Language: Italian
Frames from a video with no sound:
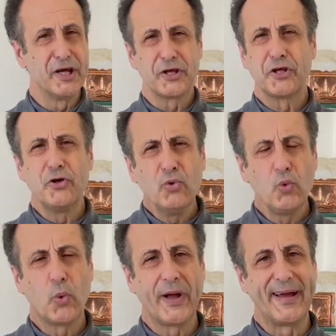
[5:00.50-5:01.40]

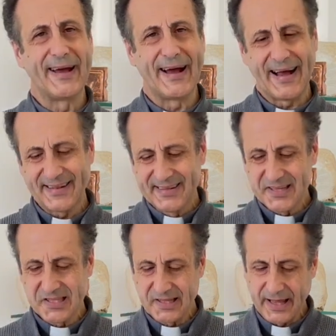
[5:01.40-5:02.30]
Chiunque ha
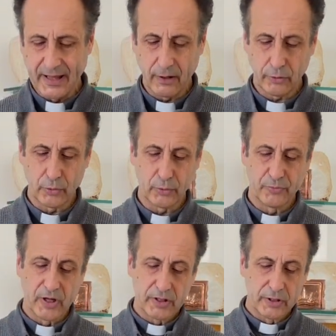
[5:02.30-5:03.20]
desiderio
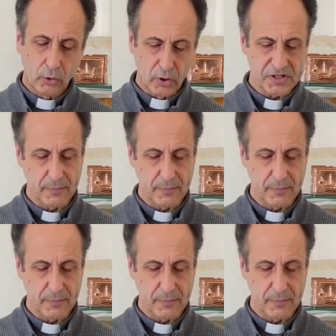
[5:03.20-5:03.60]
di cose